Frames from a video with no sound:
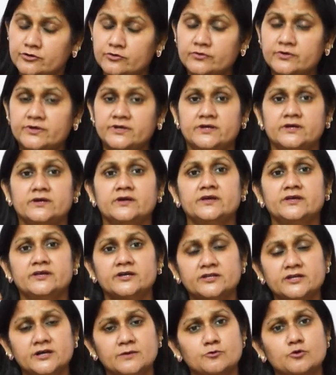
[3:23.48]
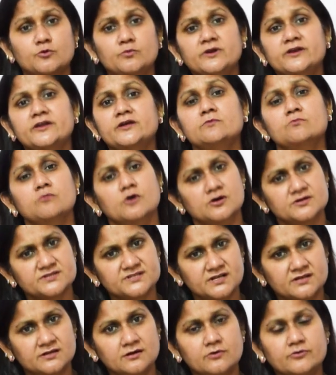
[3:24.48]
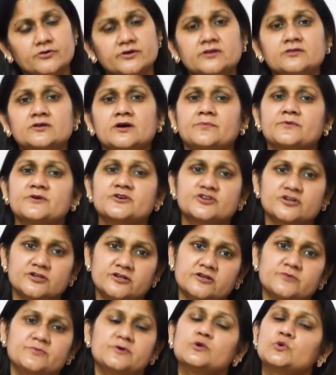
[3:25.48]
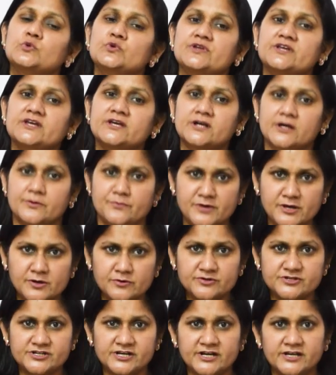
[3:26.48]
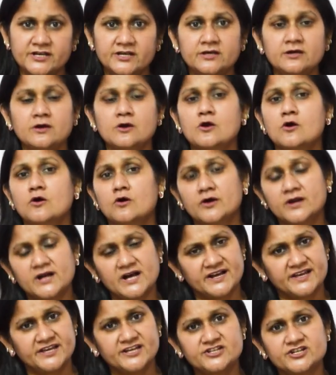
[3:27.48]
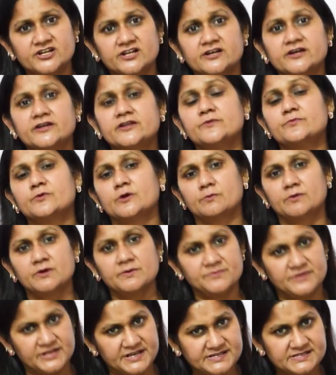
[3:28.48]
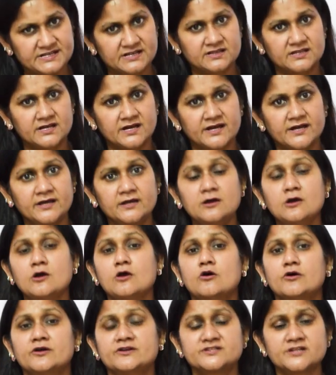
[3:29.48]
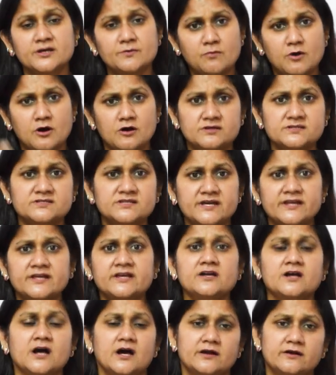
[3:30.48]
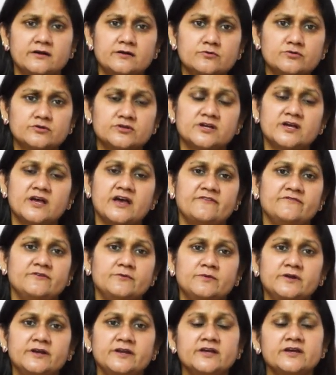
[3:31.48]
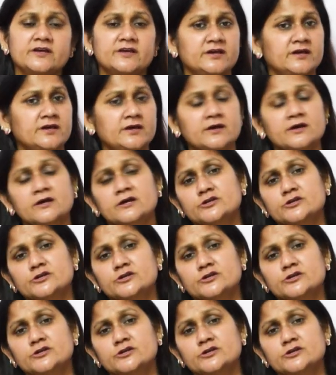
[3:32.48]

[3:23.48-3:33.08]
क्योंकि यदि आपको ब्लीडिंग बहुत ज़्यादा होगी तो आपके शरीर में खून की कमी हो जाएगी और आगे चलकर ये प्रॉब्लम दे सकता है और इसके बहुत सारे कारण होते हैं हैवी ब्लीडिंग के